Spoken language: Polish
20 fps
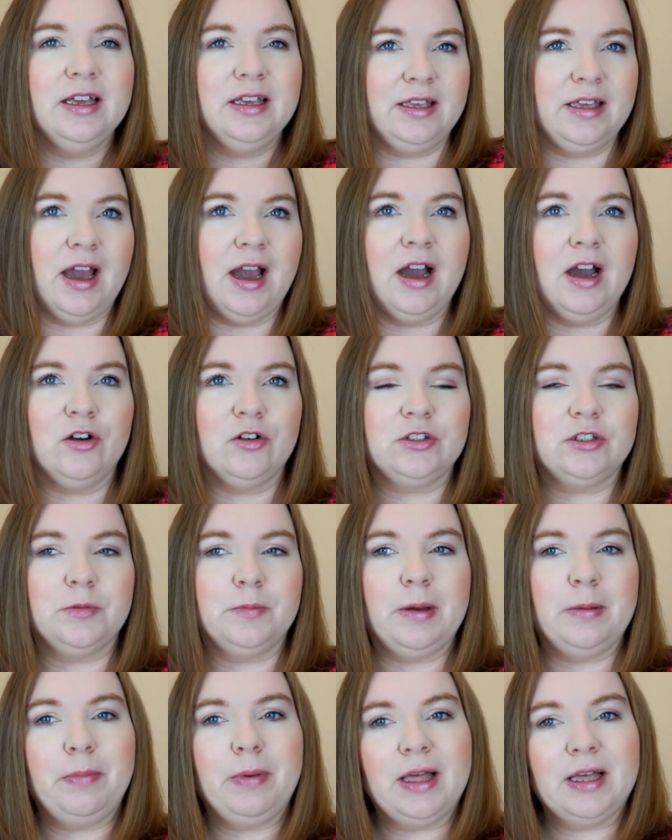ja,
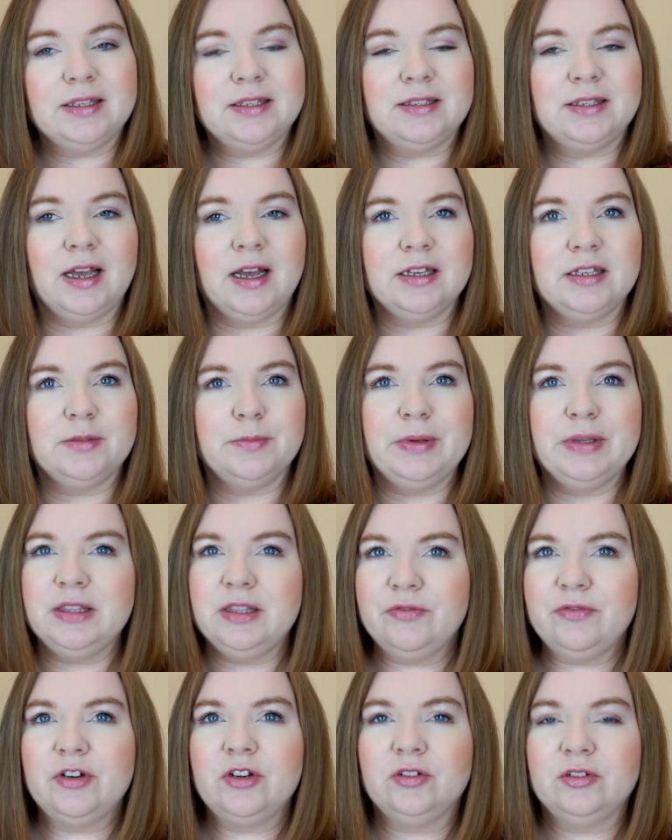osoba plus size,
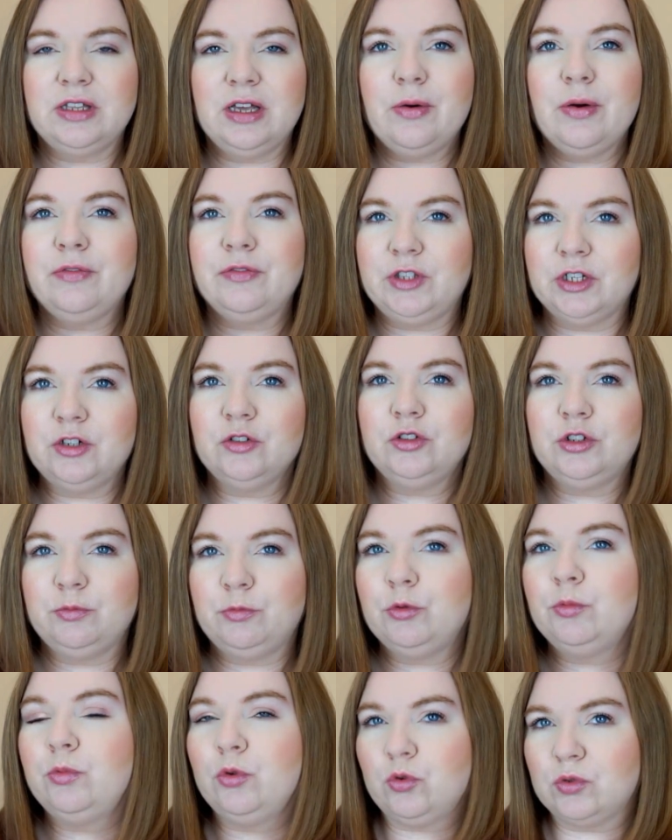będę wyglądała w tego
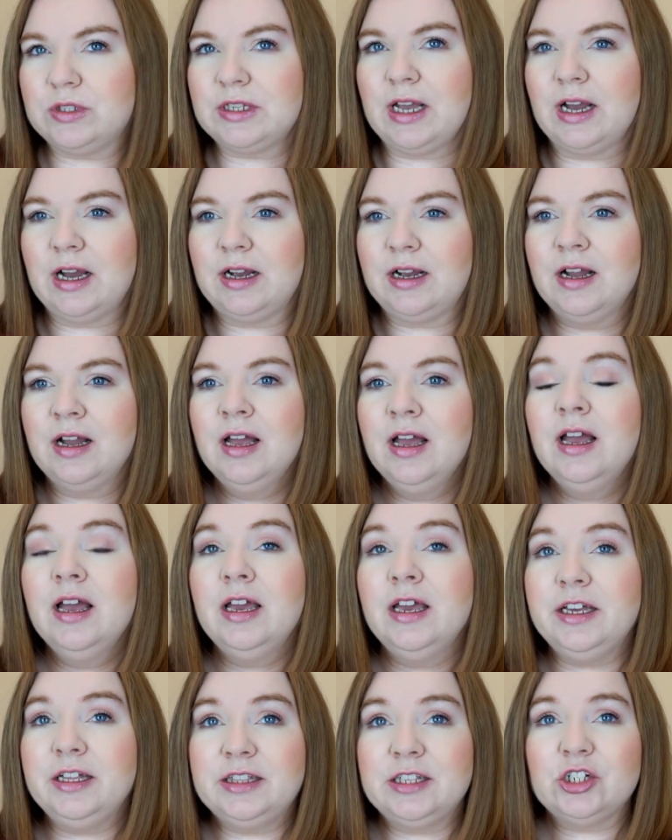typu bluzkach.
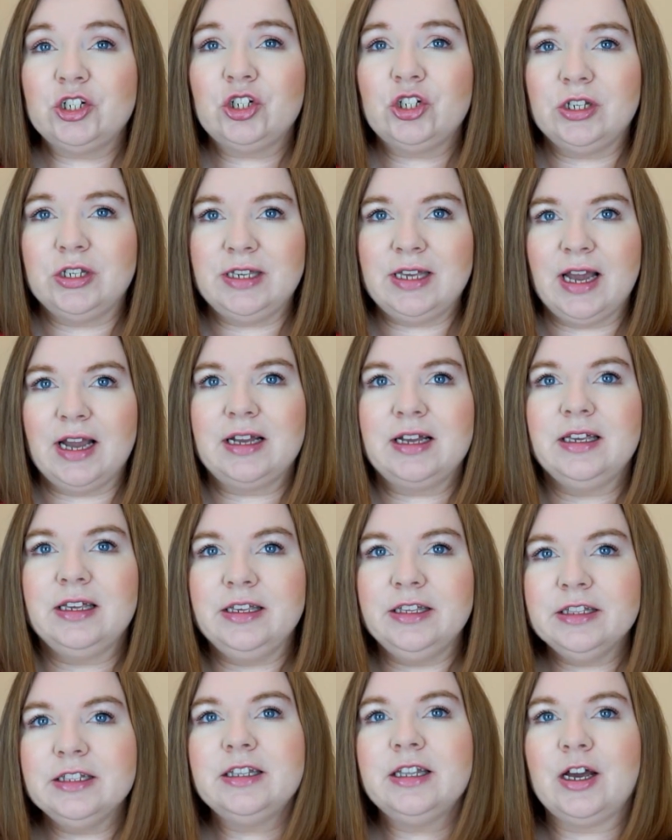I też jak
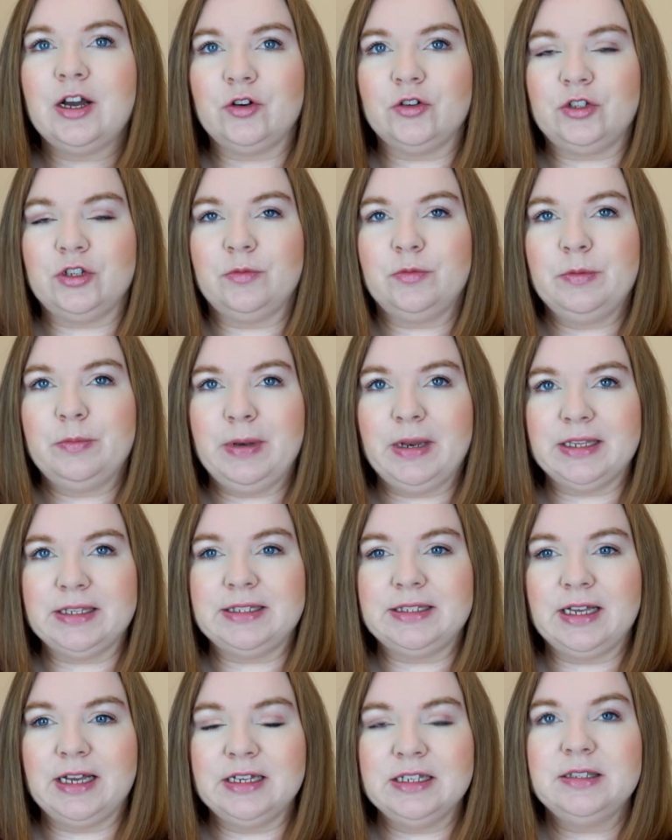inne osoby plus
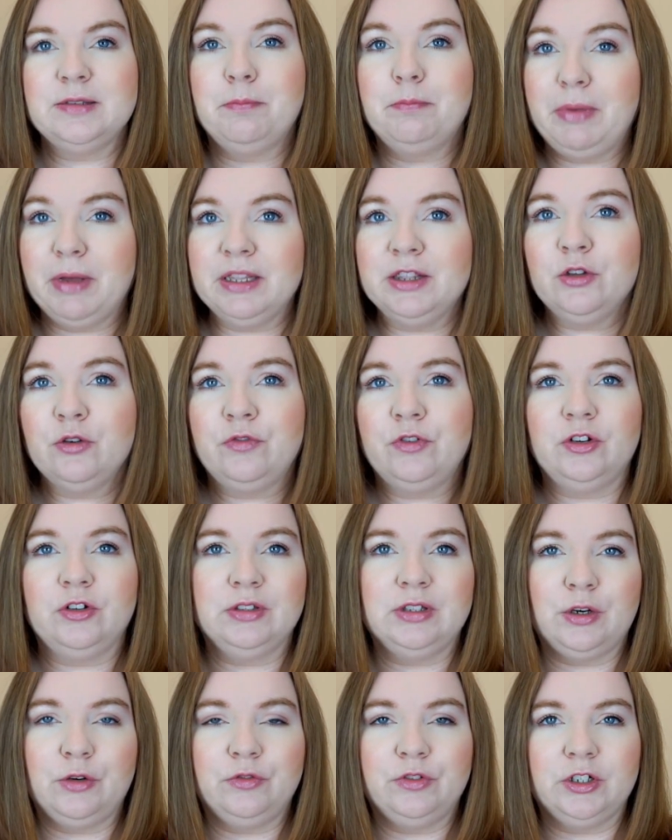size będą
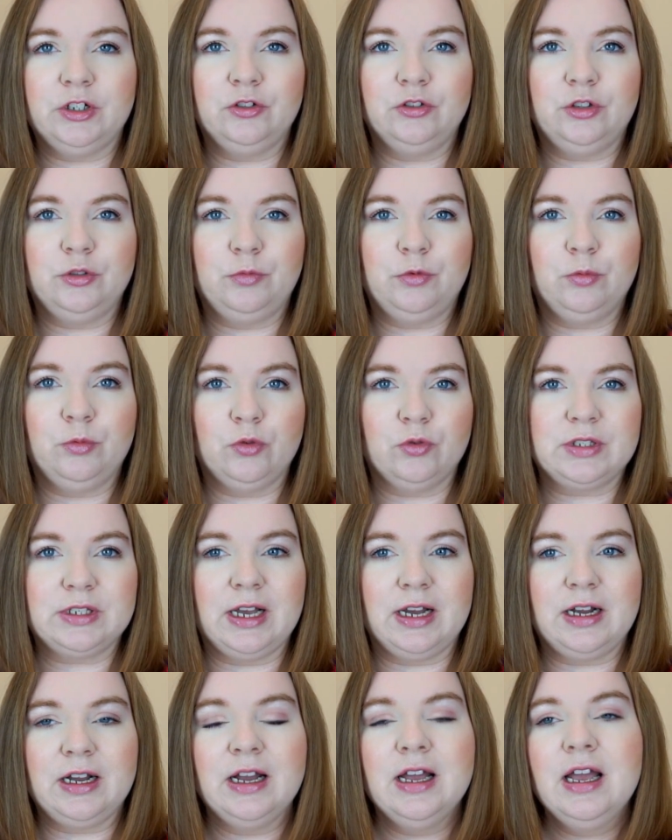wyglądały w tego typu
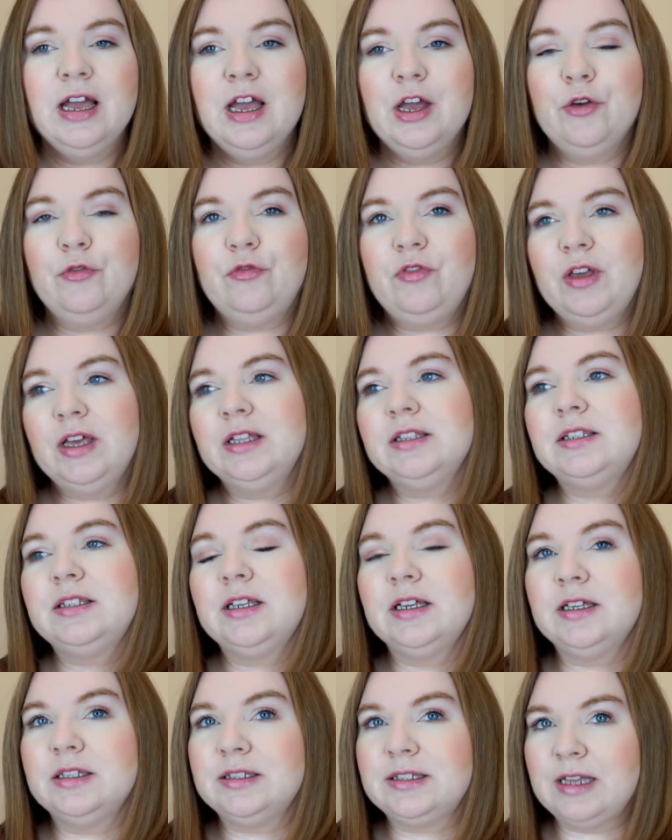bluzkach.
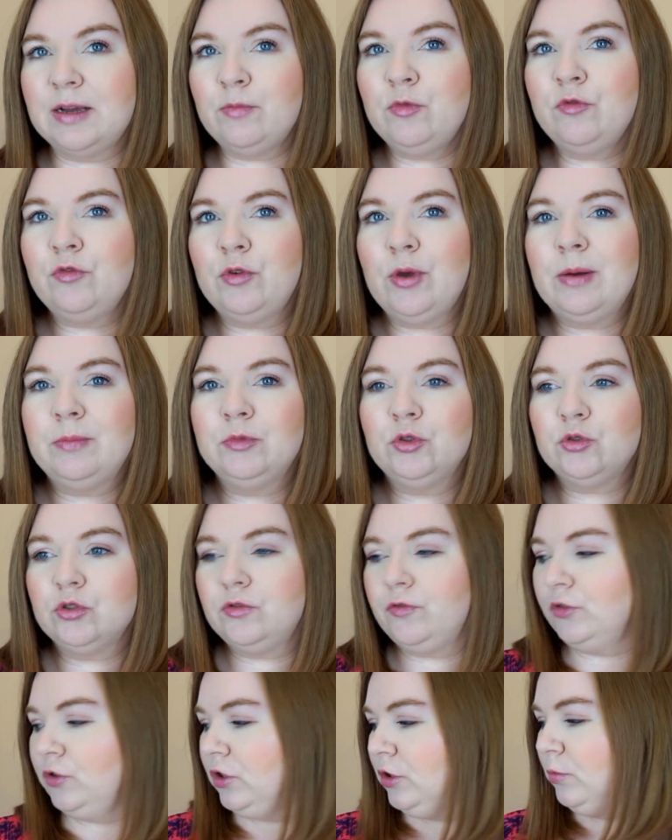Więc zamówiłam
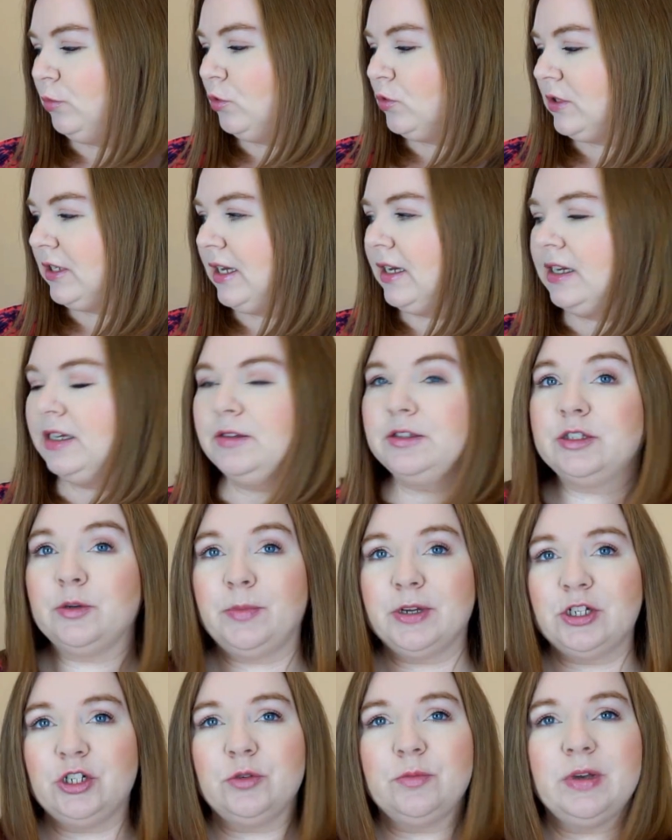mnóstwo tych bluzek.
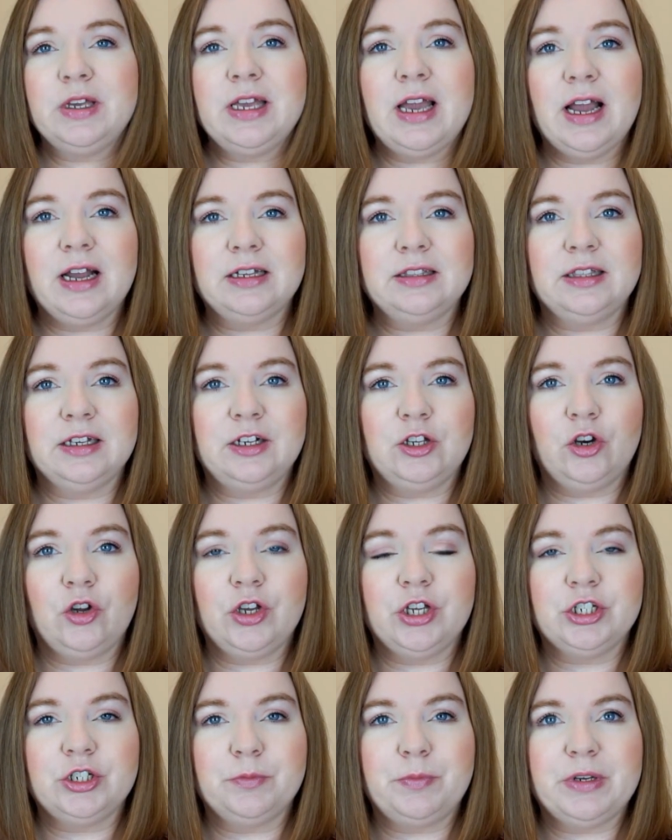Zobaczymy, jak te
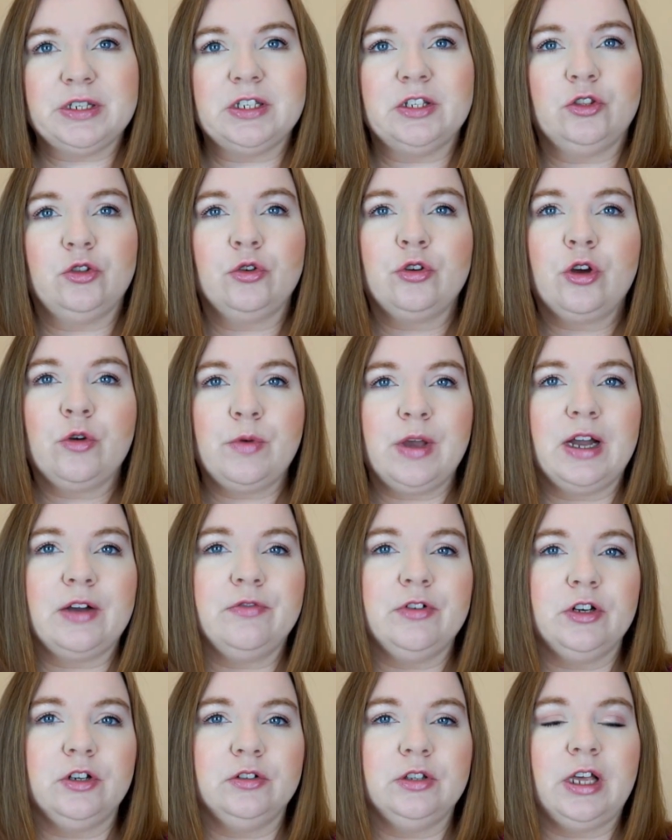kroje się prezentują,
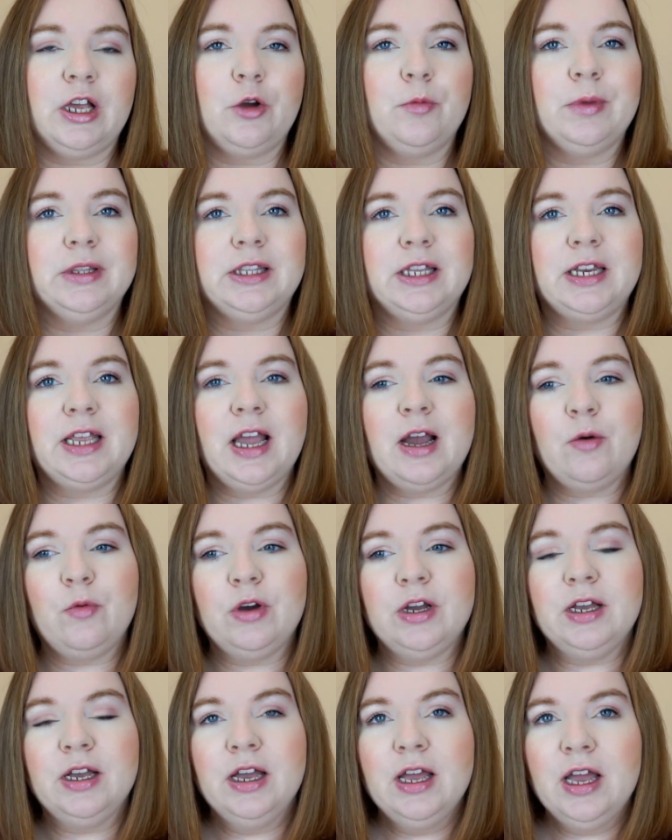jak wyglądają
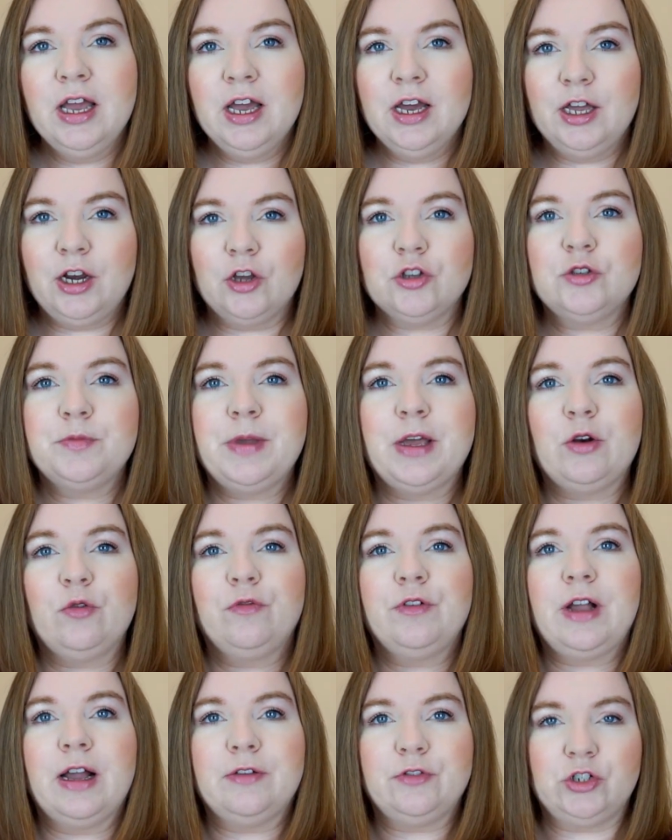materiały,
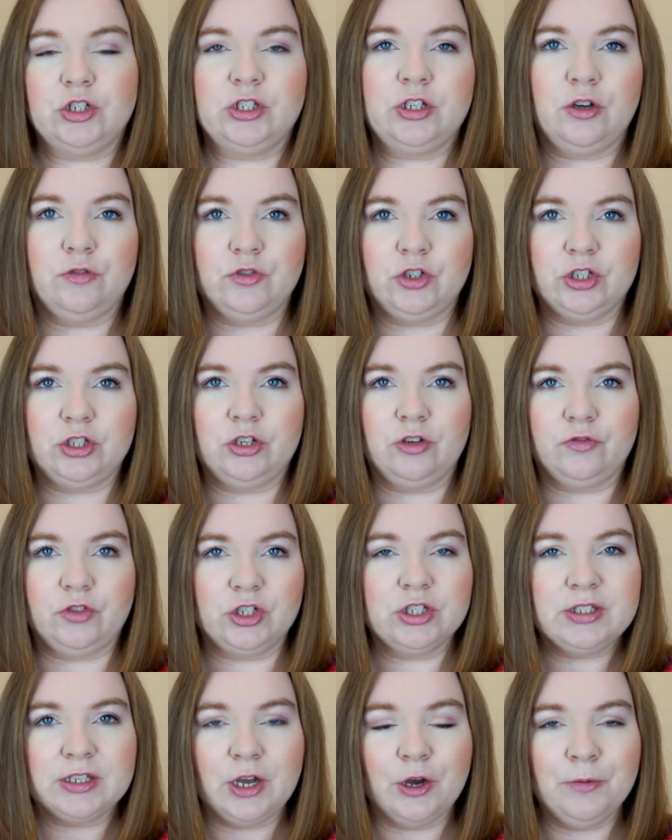rozmiarówka, wszystko, wszystko,
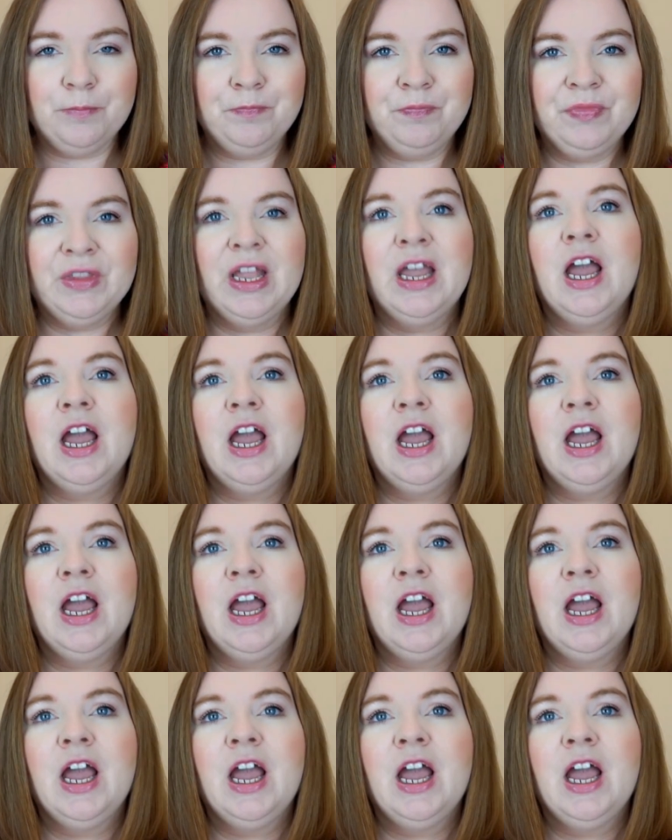wszystko.